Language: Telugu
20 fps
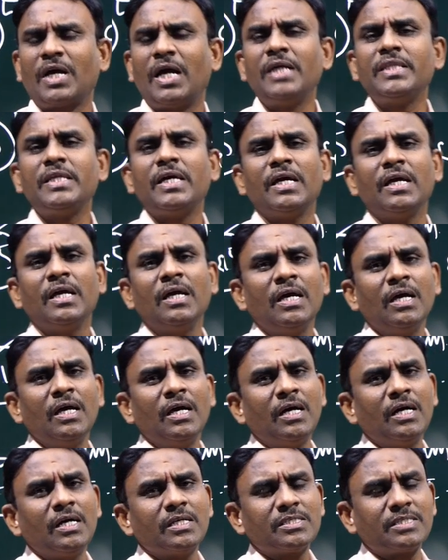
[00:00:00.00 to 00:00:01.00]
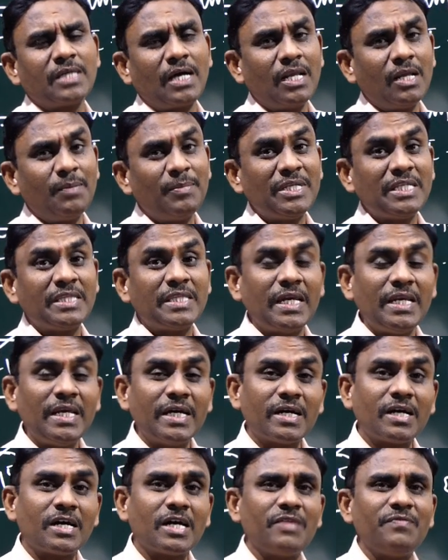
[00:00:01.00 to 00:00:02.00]
అయితే చాలామంది
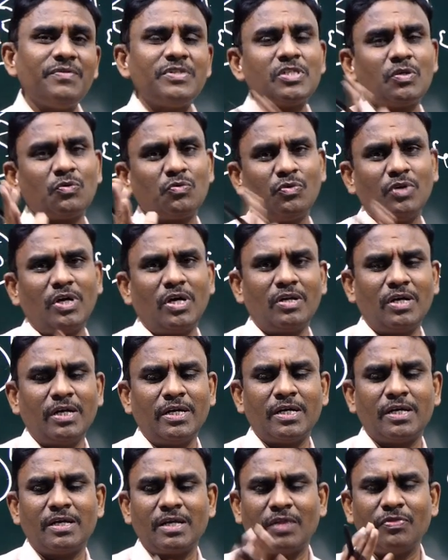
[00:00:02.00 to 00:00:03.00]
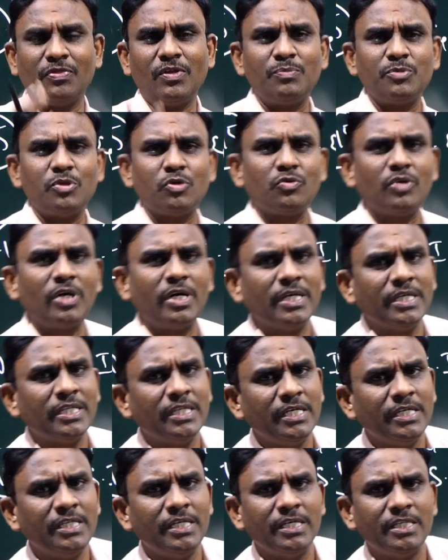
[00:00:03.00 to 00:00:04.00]
తెలియక కన్ఫ్యూజ్ అవుతున్నారు అంటే గ్రంథం చదువుతున్నాడు
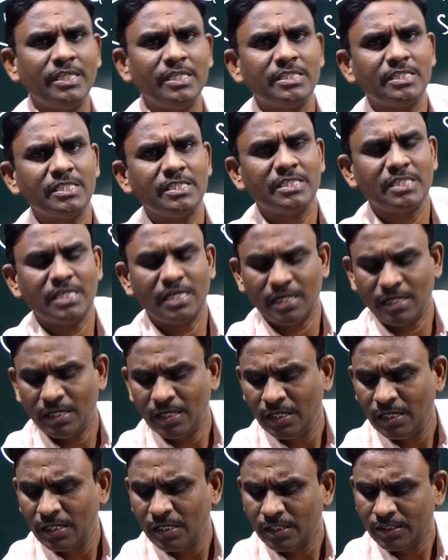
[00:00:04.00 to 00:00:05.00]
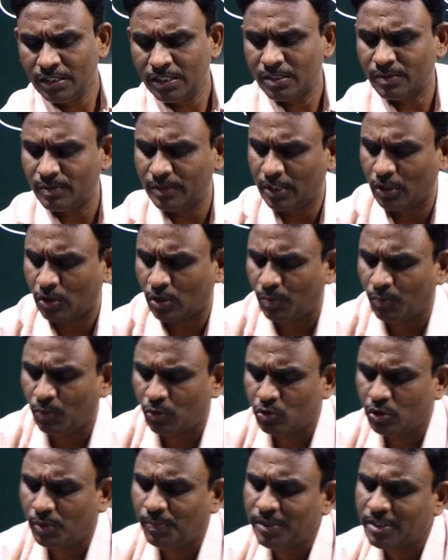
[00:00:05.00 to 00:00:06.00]
ఇది ఇది దిస్ ఈజ్ దిస్ నేను ఒక
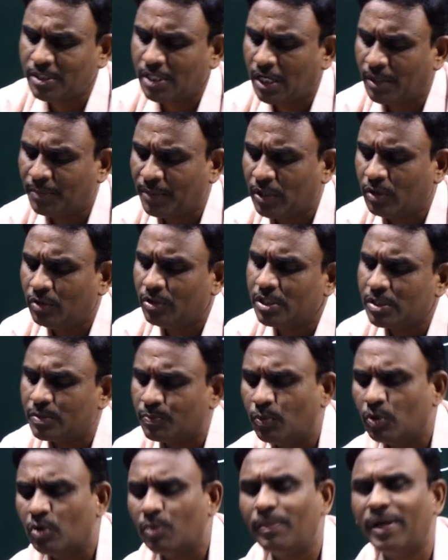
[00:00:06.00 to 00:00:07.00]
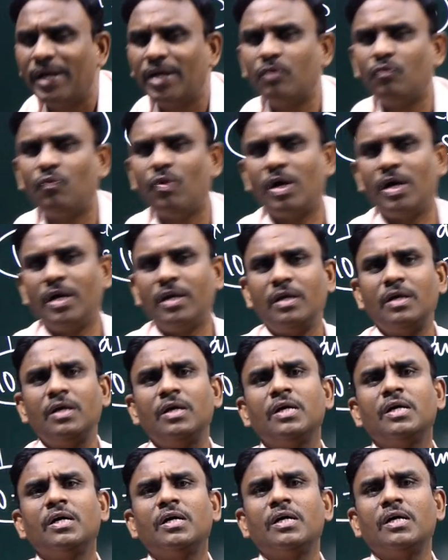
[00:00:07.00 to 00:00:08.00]
బుక్ చూపిస్తాను మీకు దిస్ బుక్ మెంట్ ఫర్
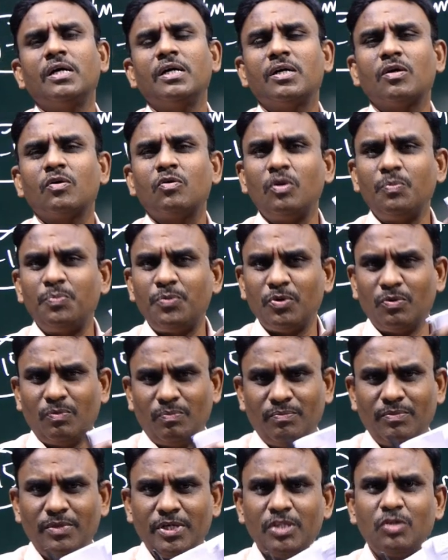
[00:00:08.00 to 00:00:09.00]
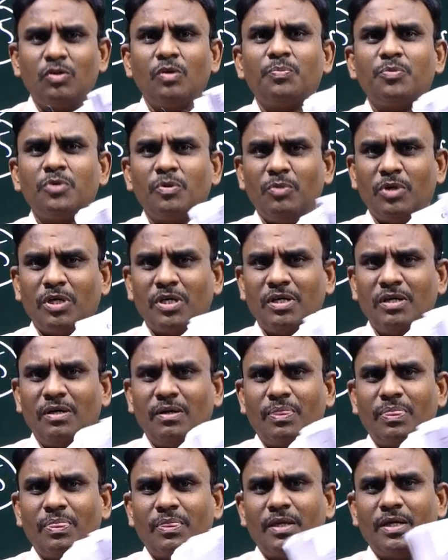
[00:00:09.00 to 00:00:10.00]
గ్రూప్ టూ ఇది గ్రూప్ టూ బుక్
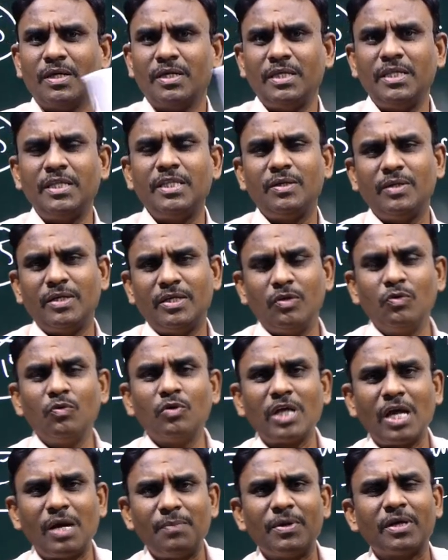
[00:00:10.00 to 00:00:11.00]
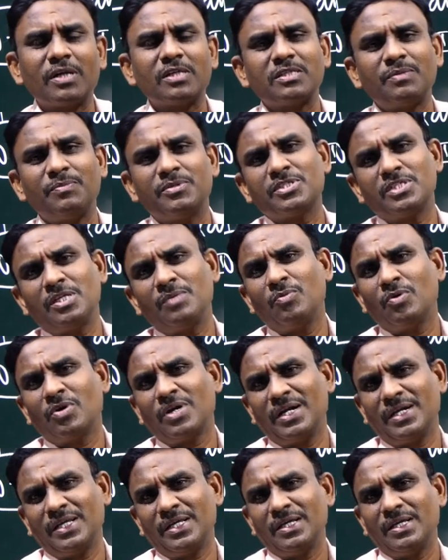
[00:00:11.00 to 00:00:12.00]
ఇది నూట యాభై మార్కులకు సంబంధించిన
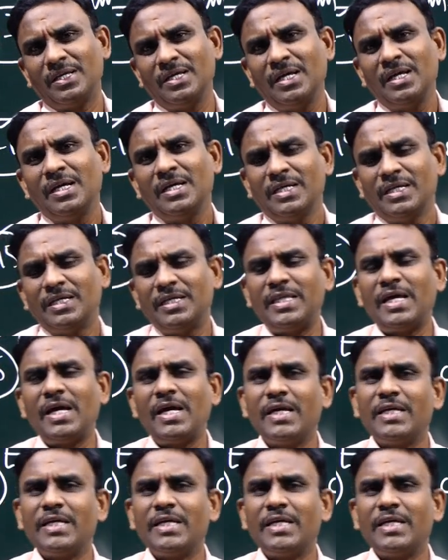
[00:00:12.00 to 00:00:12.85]
బుక్ అండి ఇదే